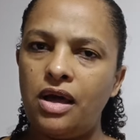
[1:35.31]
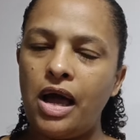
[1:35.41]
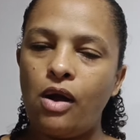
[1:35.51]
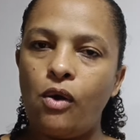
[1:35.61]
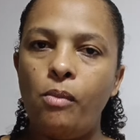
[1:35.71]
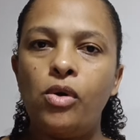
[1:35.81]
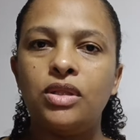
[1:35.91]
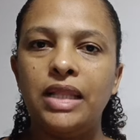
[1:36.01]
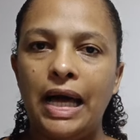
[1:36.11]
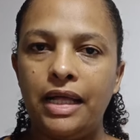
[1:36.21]

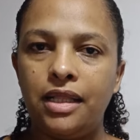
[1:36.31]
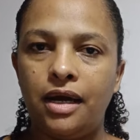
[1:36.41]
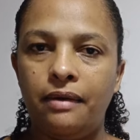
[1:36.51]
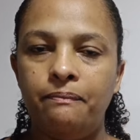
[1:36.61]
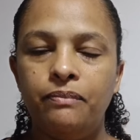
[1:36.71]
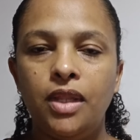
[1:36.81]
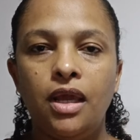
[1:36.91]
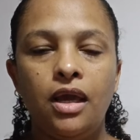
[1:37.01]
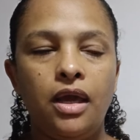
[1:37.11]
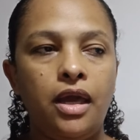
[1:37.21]
Acomodada,
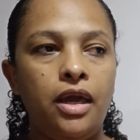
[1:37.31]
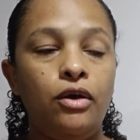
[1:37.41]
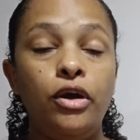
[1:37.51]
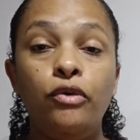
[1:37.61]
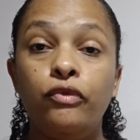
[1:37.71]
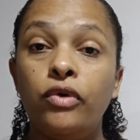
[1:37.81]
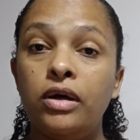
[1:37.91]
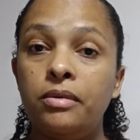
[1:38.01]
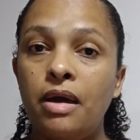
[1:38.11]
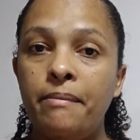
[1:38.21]
eu, eu vou.
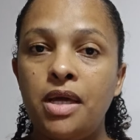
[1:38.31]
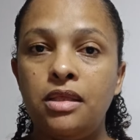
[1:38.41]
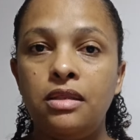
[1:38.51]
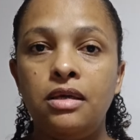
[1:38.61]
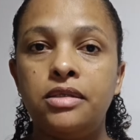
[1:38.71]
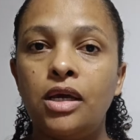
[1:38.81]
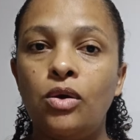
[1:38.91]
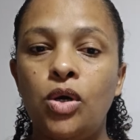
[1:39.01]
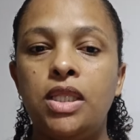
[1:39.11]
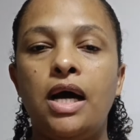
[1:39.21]
A minha tendência é
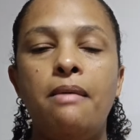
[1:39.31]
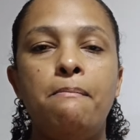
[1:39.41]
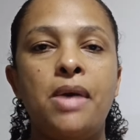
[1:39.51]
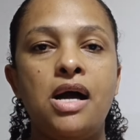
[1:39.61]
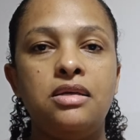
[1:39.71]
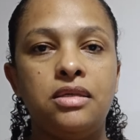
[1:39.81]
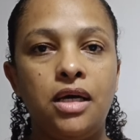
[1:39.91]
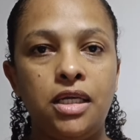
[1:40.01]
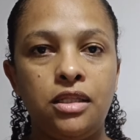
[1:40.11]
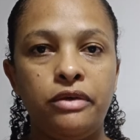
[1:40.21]
engordar mais
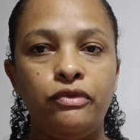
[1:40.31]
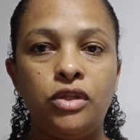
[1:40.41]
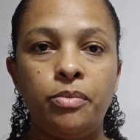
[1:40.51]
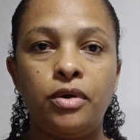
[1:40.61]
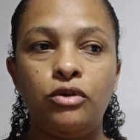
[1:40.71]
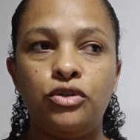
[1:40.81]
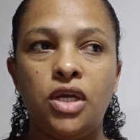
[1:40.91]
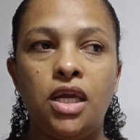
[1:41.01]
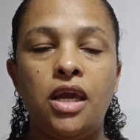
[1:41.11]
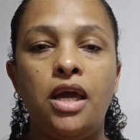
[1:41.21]
ainda. Teve o tempo que eu
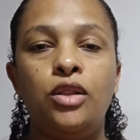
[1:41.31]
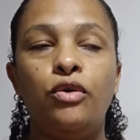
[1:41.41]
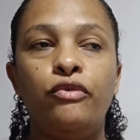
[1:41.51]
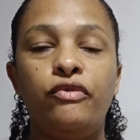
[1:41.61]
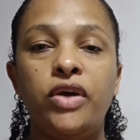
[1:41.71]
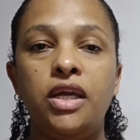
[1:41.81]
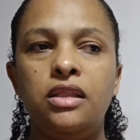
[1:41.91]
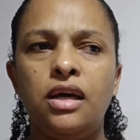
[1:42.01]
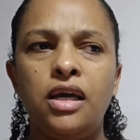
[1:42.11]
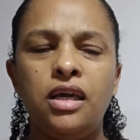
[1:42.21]
cheguei a
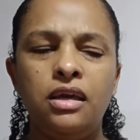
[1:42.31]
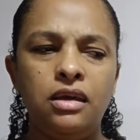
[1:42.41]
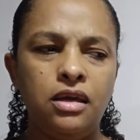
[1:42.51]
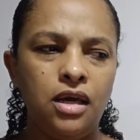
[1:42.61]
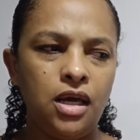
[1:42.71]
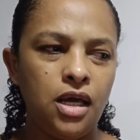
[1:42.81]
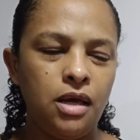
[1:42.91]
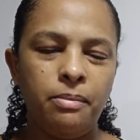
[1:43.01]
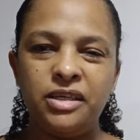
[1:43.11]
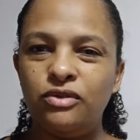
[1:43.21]
90 e.
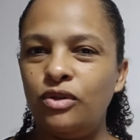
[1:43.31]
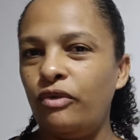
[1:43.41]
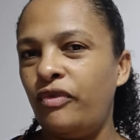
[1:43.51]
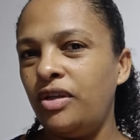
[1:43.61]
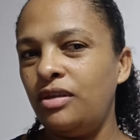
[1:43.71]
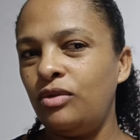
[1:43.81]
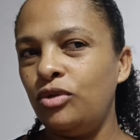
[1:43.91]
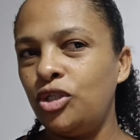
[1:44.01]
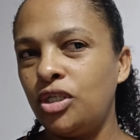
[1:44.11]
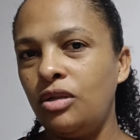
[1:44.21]
Parece que foi
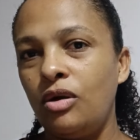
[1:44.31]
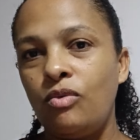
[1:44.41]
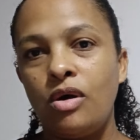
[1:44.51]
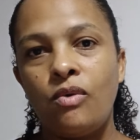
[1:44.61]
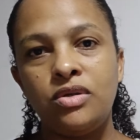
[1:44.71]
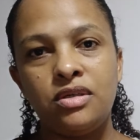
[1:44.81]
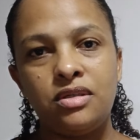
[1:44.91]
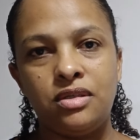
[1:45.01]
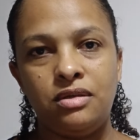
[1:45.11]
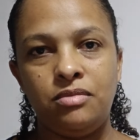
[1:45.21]
92 quilos, alguma coisa
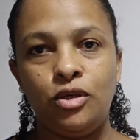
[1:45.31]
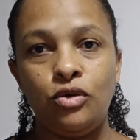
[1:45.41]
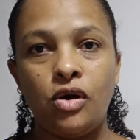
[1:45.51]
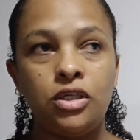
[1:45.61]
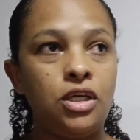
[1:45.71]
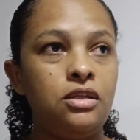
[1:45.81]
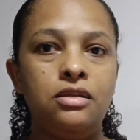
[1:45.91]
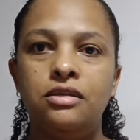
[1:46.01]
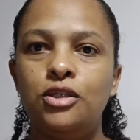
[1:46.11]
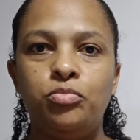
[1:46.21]
assim. Eu acho que entre
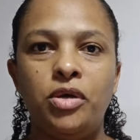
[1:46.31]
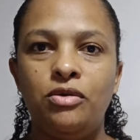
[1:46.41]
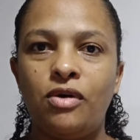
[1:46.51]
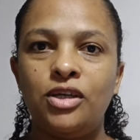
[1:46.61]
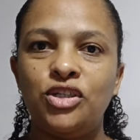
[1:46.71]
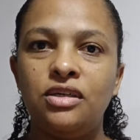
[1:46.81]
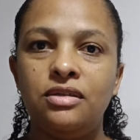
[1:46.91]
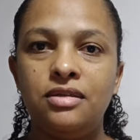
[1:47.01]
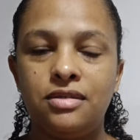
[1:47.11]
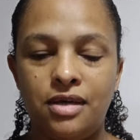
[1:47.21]
desespero, quase chegando
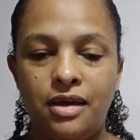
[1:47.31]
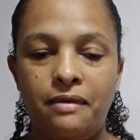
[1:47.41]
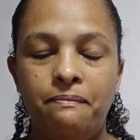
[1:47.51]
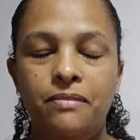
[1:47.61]
em 100.